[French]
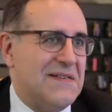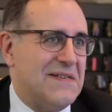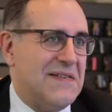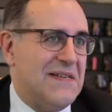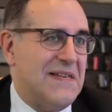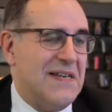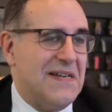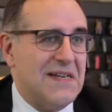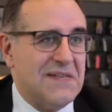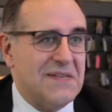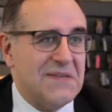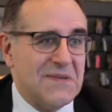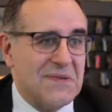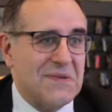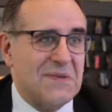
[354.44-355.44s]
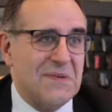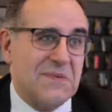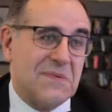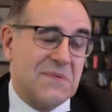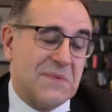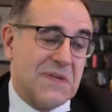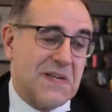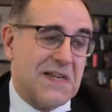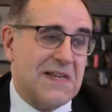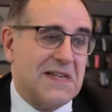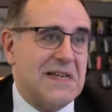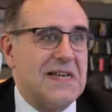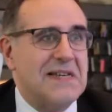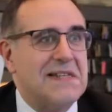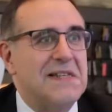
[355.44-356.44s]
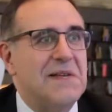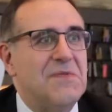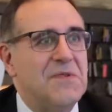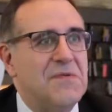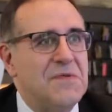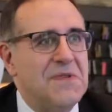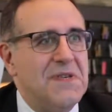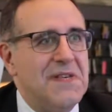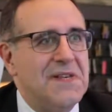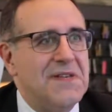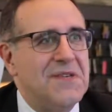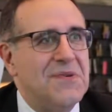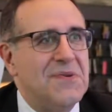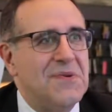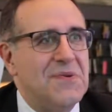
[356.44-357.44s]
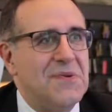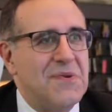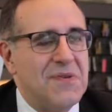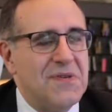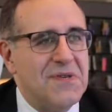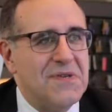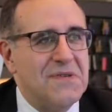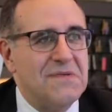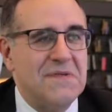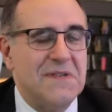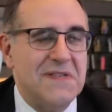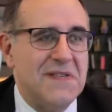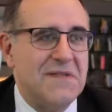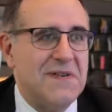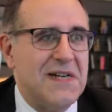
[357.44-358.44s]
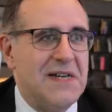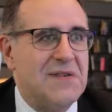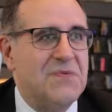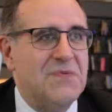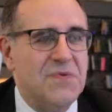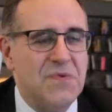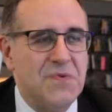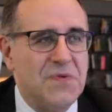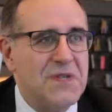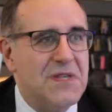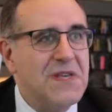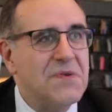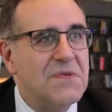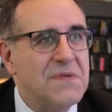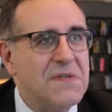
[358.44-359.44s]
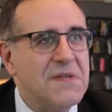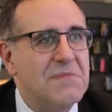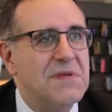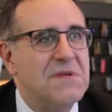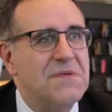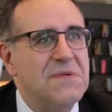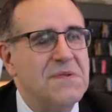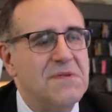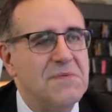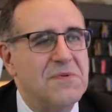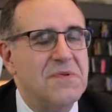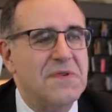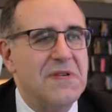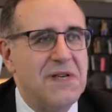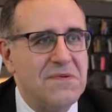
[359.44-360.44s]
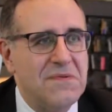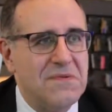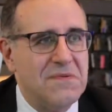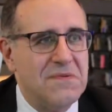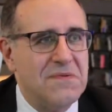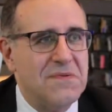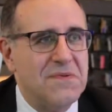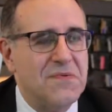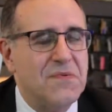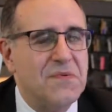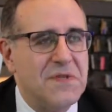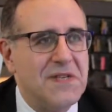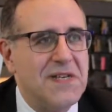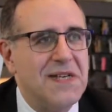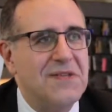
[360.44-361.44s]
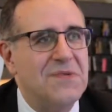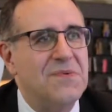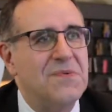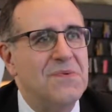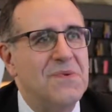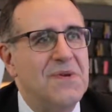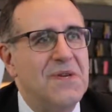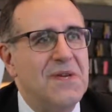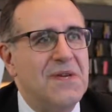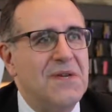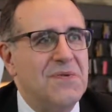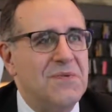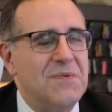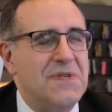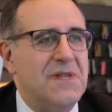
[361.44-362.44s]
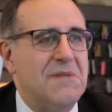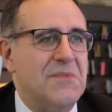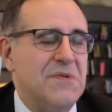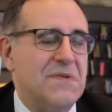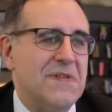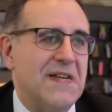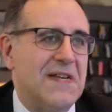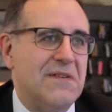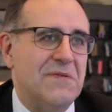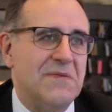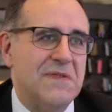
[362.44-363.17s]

et là, qu'elle accepte de venir euh, dans notre euh, festival, nous soutenir aussi, parce que je pense qu'il y a un soutien du, du, cinéma australien